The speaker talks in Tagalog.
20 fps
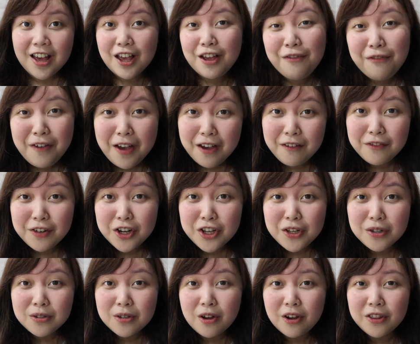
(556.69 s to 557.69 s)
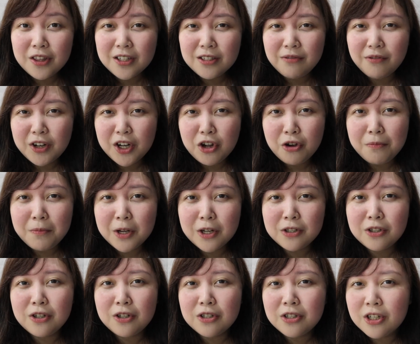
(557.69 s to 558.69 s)
if ever you saw this video
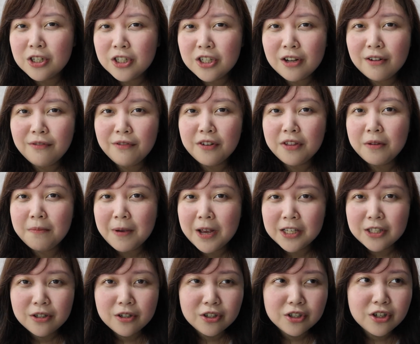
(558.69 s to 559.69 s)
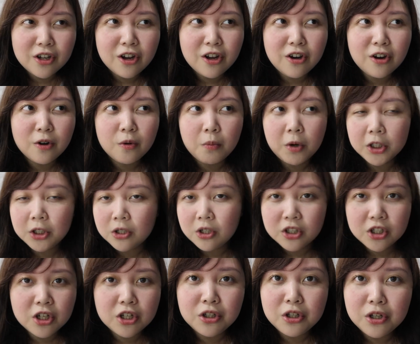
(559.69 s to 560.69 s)
because you're searching for the best cushion or what
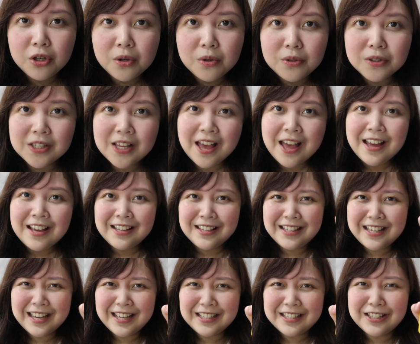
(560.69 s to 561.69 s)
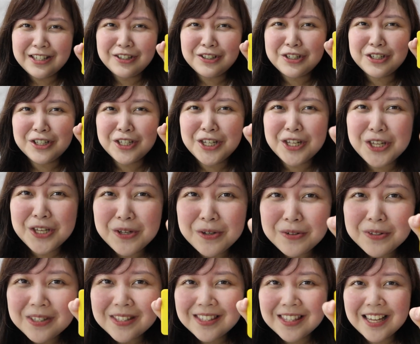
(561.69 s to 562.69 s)
cushion to use, yes, you should
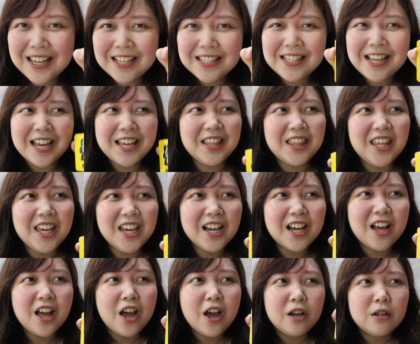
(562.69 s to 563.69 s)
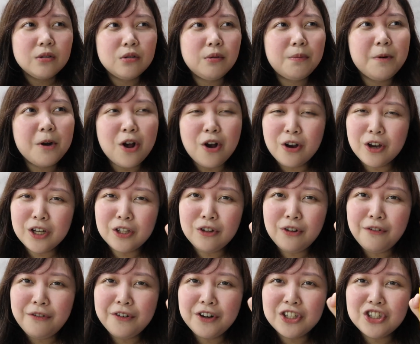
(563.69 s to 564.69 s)
use this. I think Super okay
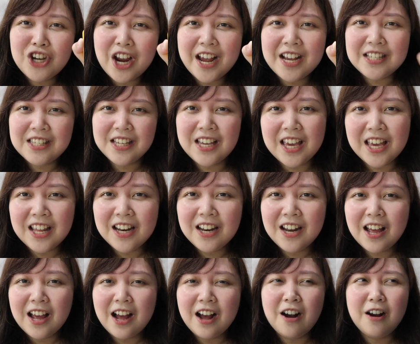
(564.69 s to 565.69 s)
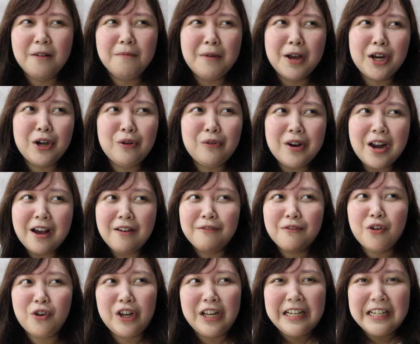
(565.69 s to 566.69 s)
to for dry skin. Um, I don't
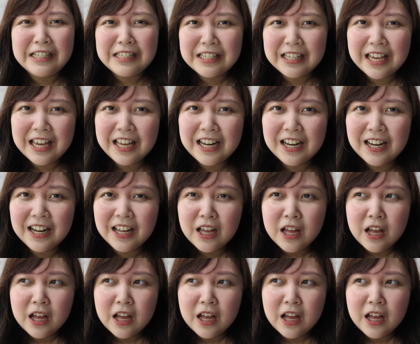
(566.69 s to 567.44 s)
have oily skin.